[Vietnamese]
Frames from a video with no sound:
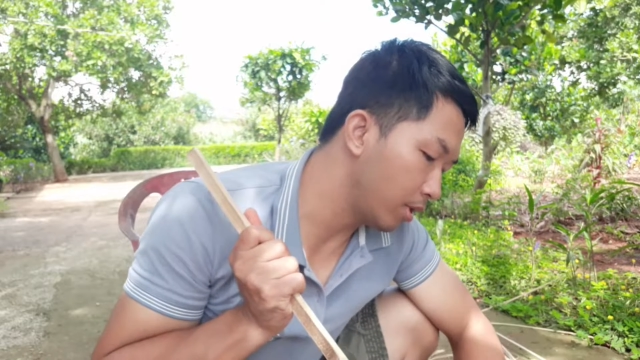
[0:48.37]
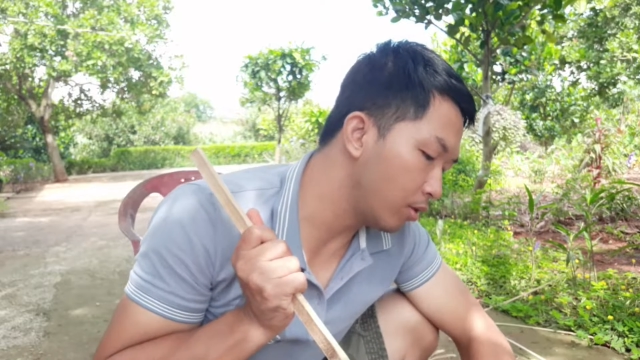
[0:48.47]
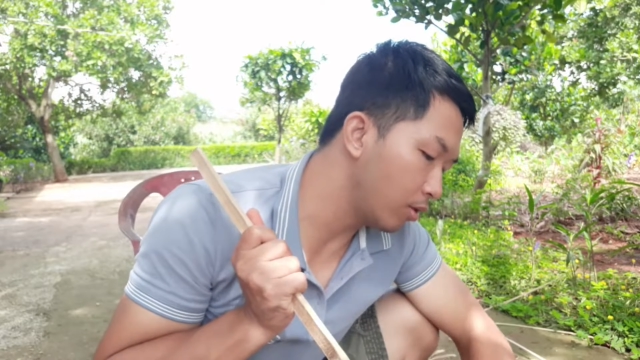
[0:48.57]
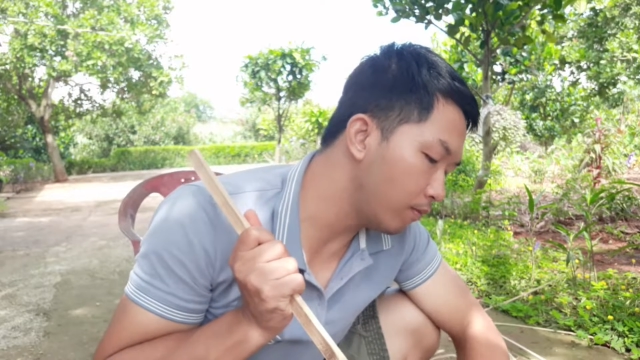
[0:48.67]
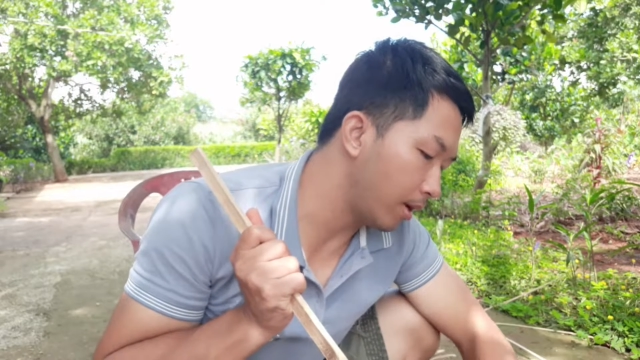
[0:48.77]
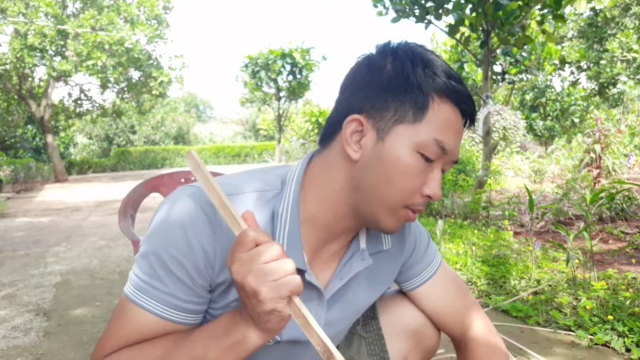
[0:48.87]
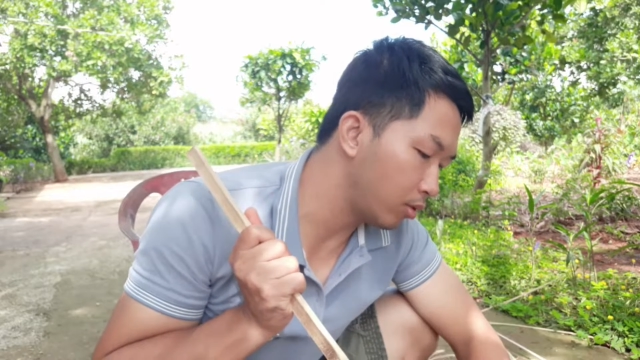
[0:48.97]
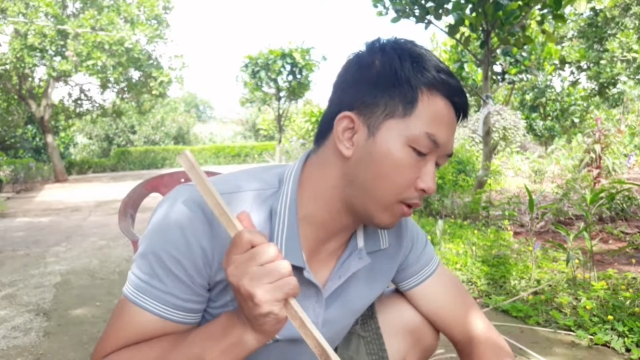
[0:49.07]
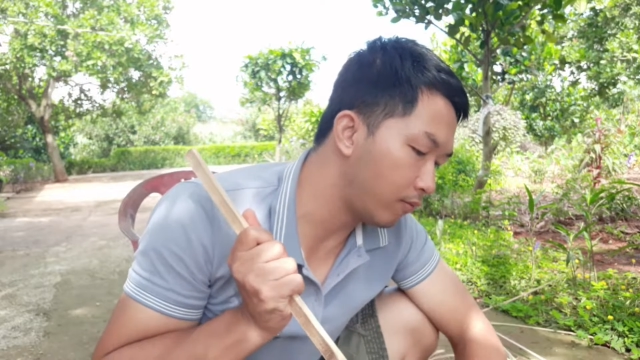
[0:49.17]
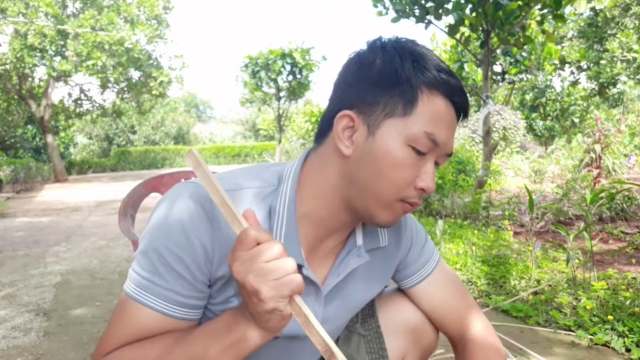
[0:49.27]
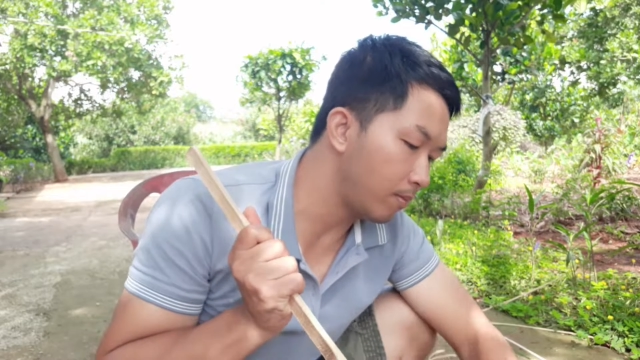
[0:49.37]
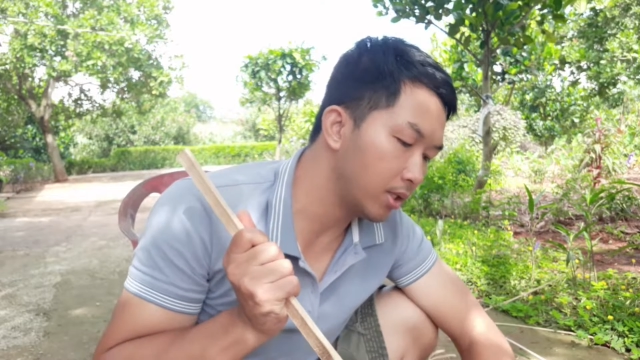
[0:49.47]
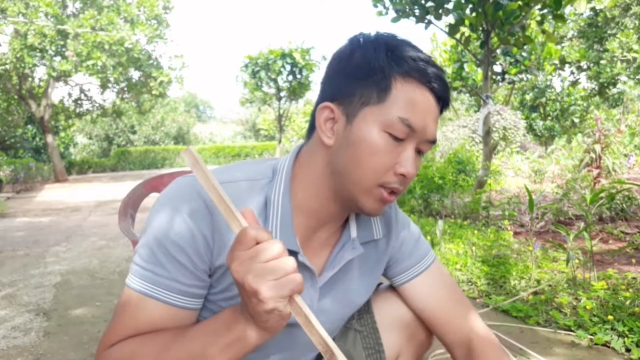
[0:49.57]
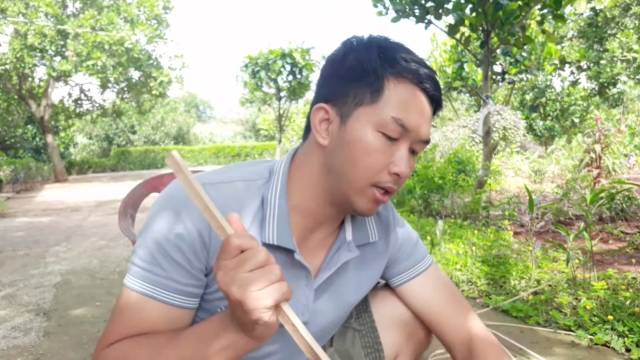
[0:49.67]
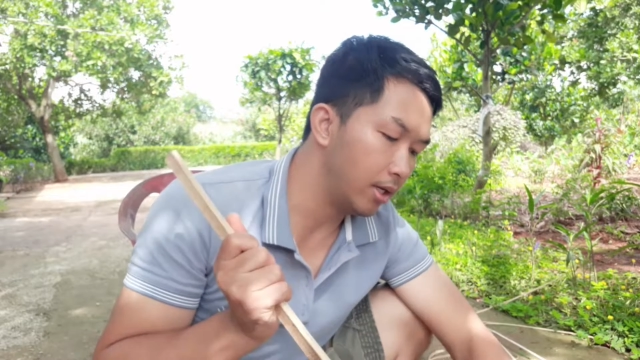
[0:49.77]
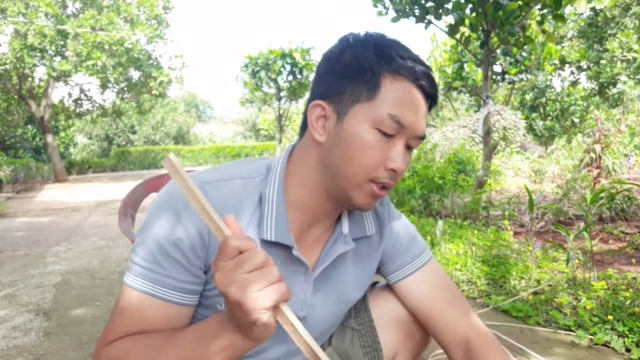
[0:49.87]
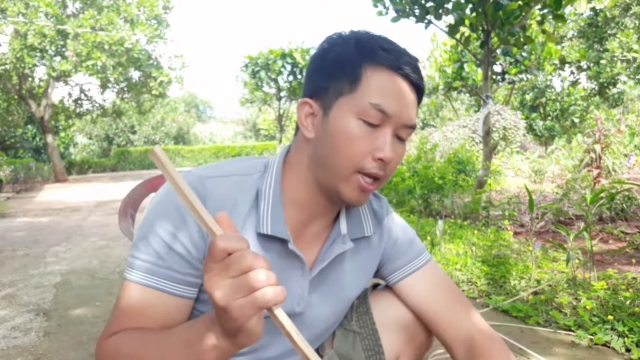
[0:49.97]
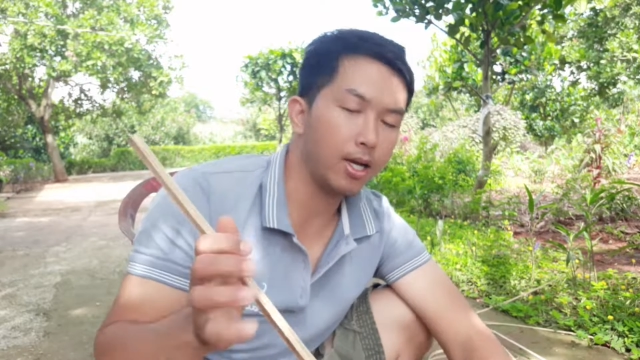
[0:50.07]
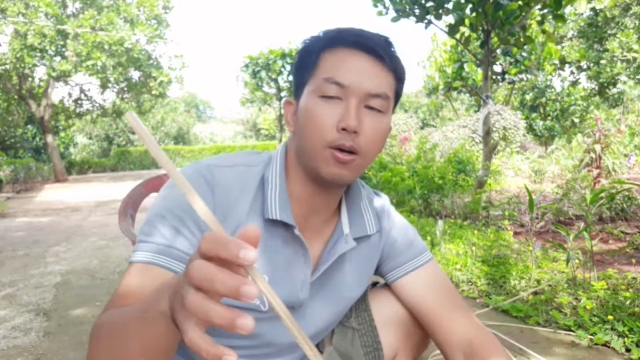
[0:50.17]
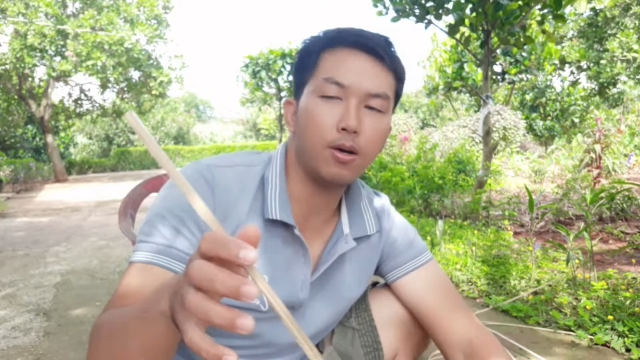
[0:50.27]
mình cũng vậy, mình toàn vót bằng
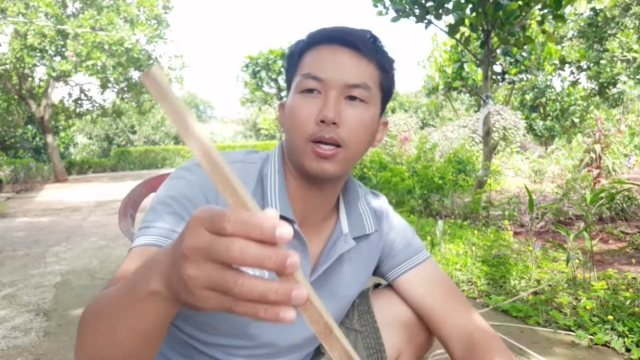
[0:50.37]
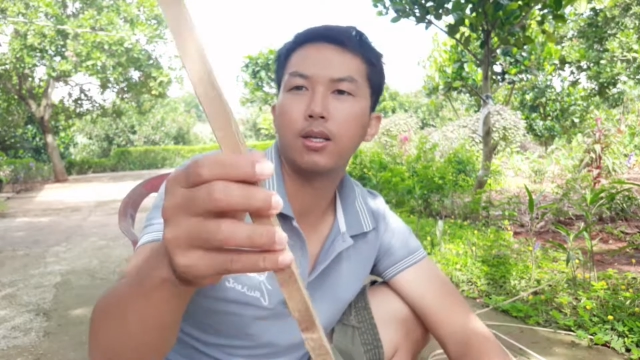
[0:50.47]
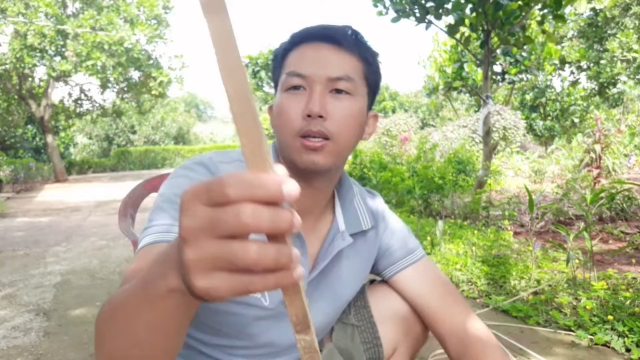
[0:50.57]
tre không à.